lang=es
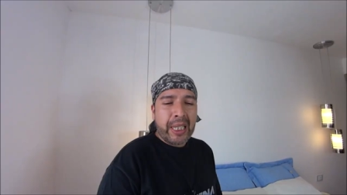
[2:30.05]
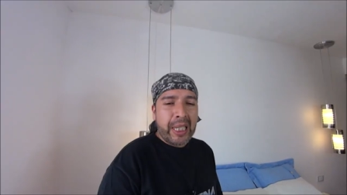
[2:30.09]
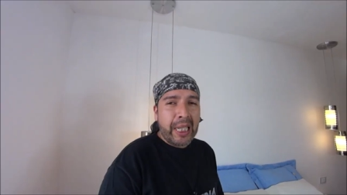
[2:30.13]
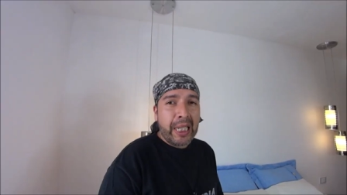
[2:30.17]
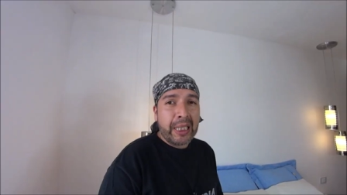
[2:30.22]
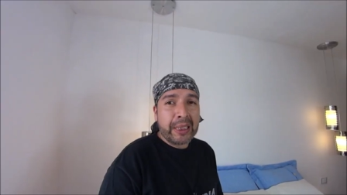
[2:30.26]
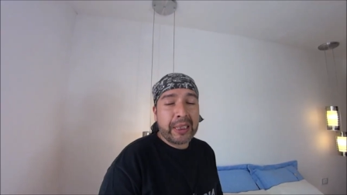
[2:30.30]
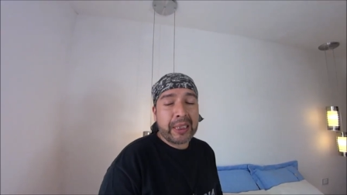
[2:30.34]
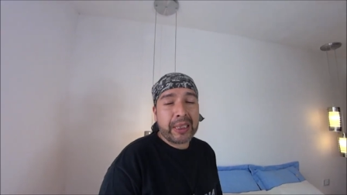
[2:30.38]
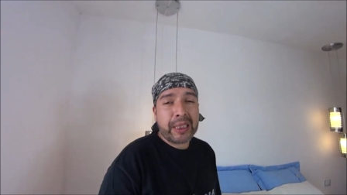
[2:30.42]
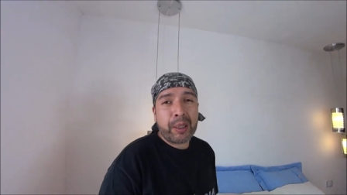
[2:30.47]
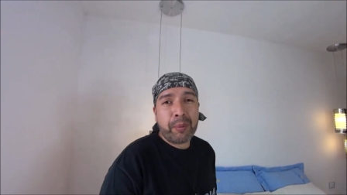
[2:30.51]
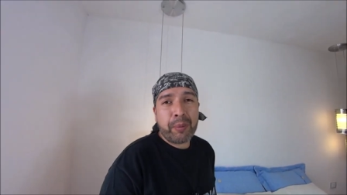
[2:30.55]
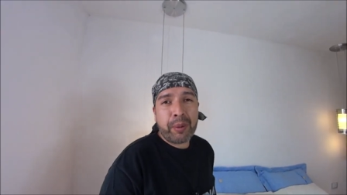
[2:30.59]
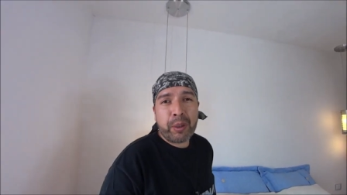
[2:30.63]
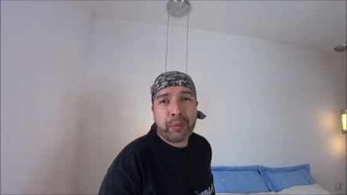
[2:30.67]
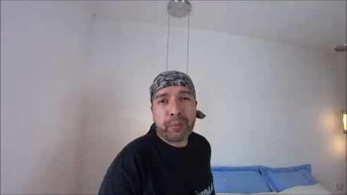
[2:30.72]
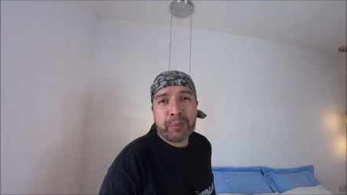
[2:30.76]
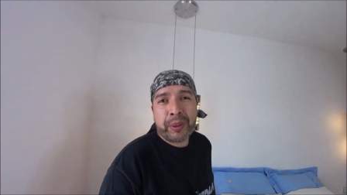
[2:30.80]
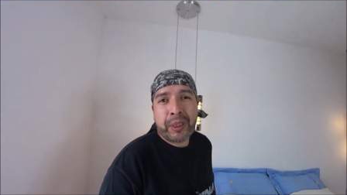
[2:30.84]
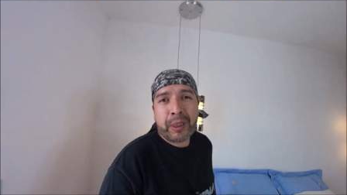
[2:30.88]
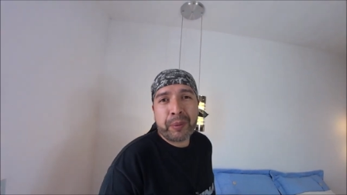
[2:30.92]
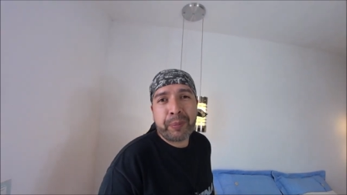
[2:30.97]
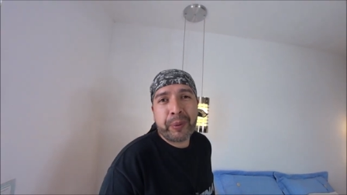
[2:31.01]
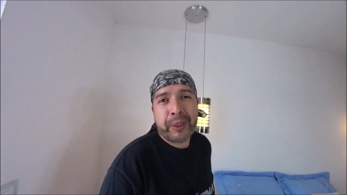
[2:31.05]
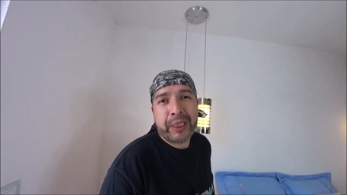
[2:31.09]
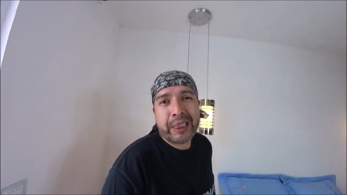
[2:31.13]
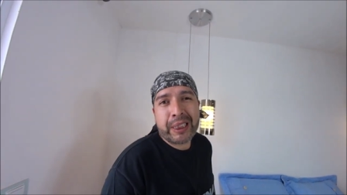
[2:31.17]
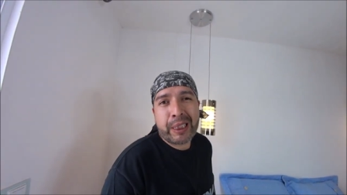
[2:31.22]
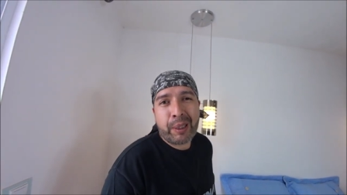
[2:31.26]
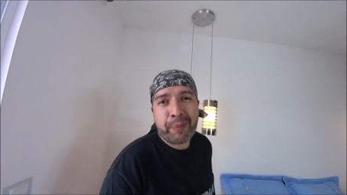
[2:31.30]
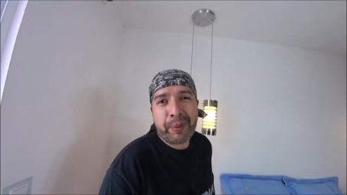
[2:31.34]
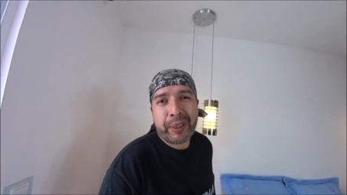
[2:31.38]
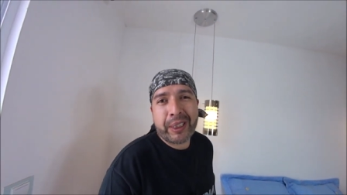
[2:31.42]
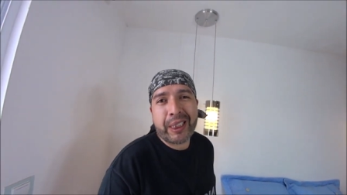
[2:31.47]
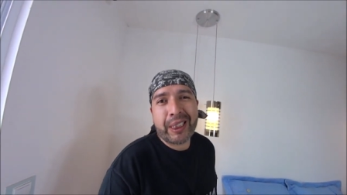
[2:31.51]
Así es que bueno, pues después de
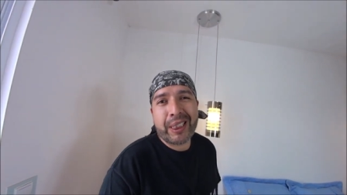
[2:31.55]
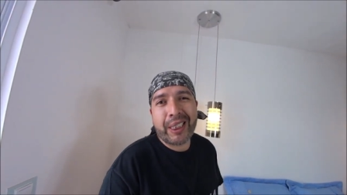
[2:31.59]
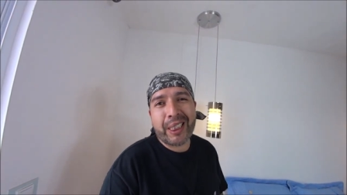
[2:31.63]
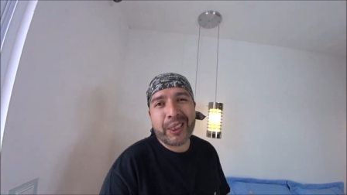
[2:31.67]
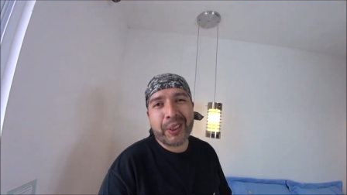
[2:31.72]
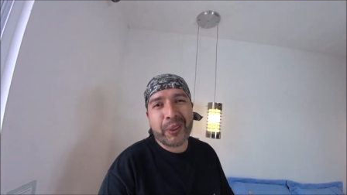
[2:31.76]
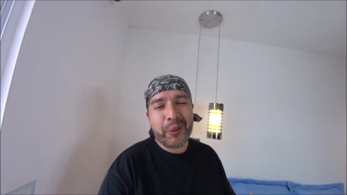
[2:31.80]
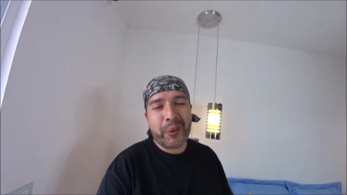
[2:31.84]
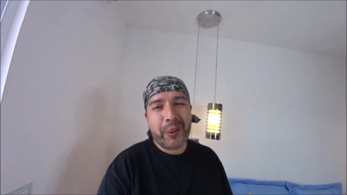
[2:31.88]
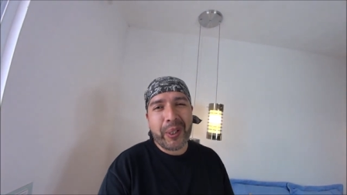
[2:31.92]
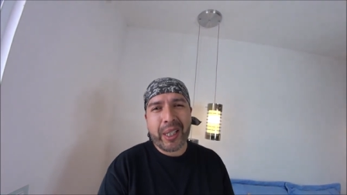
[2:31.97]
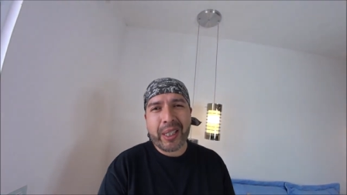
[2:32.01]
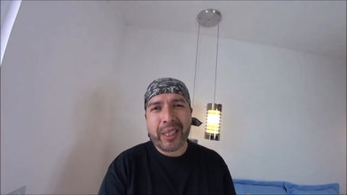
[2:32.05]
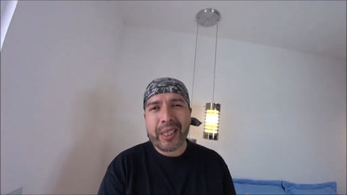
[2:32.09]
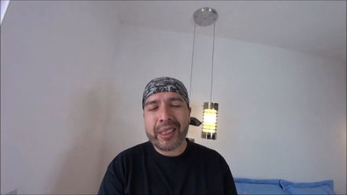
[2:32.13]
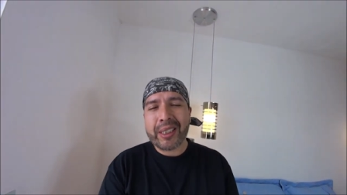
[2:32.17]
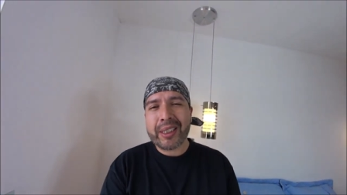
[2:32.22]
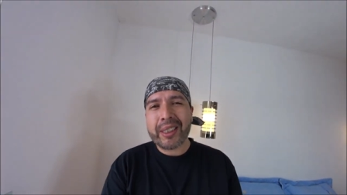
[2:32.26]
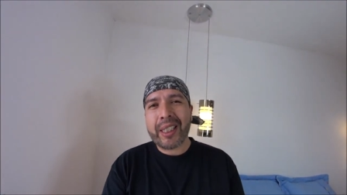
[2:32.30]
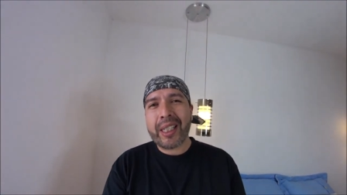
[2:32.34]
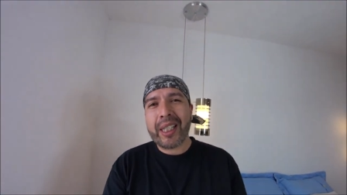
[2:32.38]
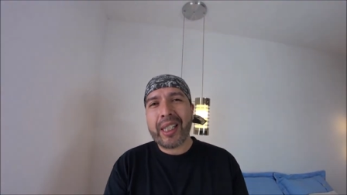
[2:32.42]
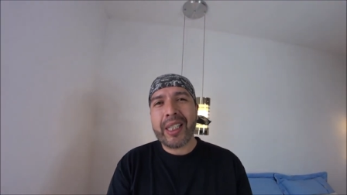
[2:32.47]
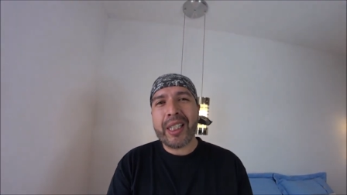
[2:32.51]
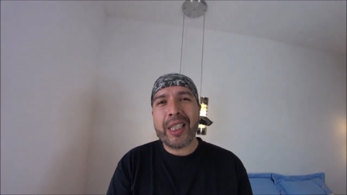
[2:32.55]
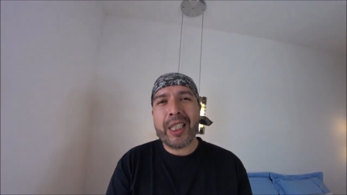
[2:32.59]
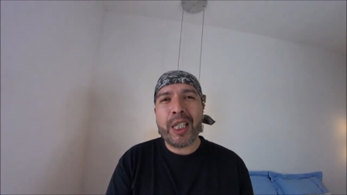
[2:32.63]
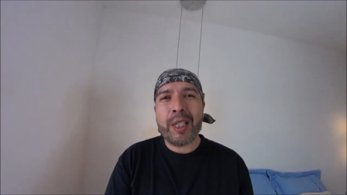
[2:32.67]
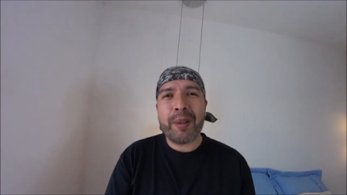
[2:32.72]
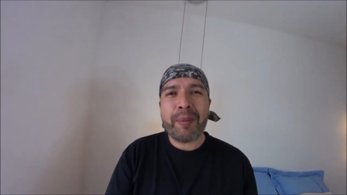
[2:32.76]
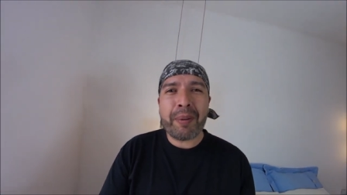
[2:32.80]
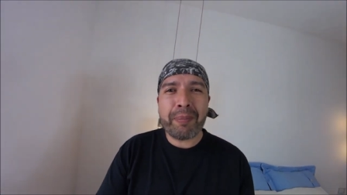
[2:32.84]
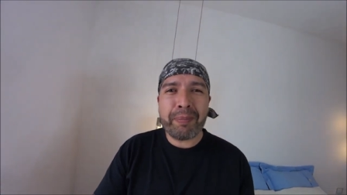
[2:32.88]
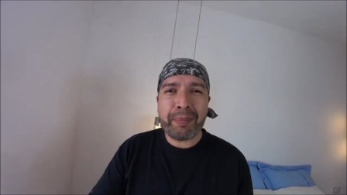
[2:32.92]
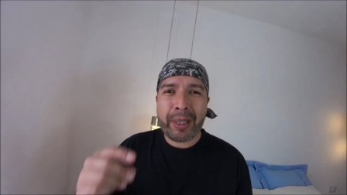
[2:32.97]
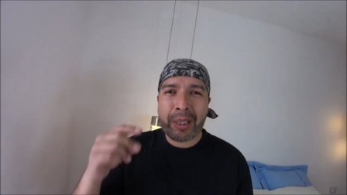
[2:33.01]
esta presentación quédense
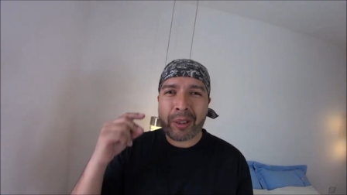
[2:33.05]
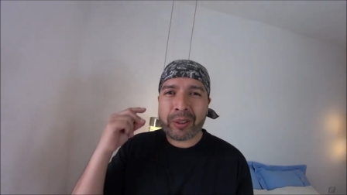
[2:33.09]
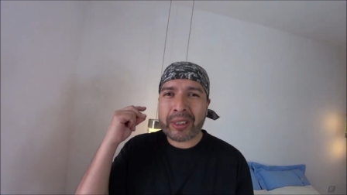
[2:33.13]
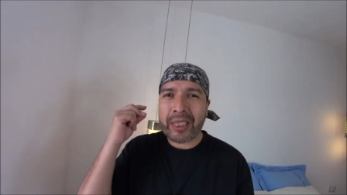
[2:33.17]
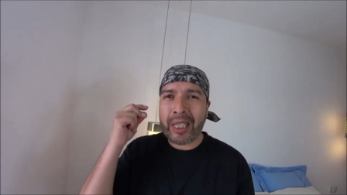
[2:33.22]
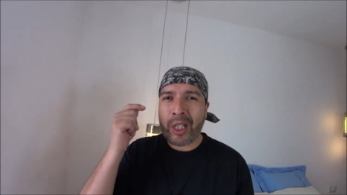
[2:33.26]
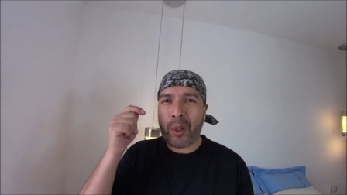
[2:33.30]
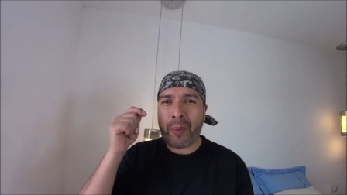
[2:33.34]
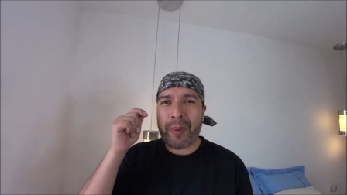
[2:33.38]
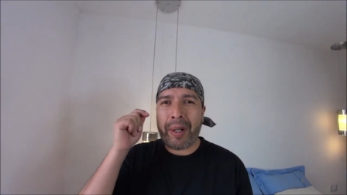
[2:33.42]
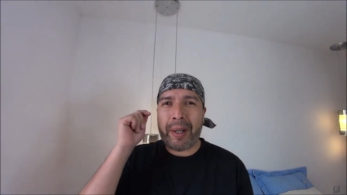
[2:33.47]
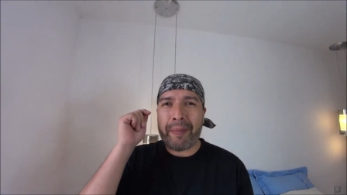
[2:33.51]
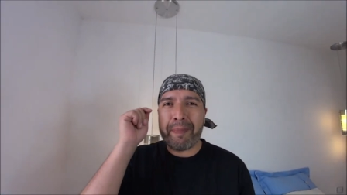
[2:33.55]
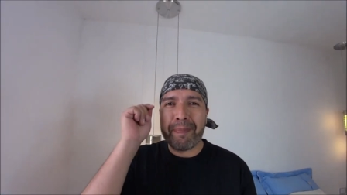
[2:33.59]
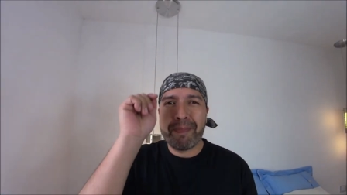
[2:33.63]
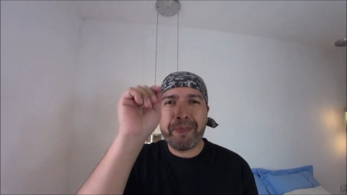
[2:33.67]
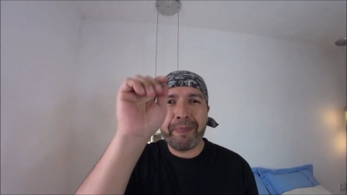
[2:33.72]
y manos a la obra.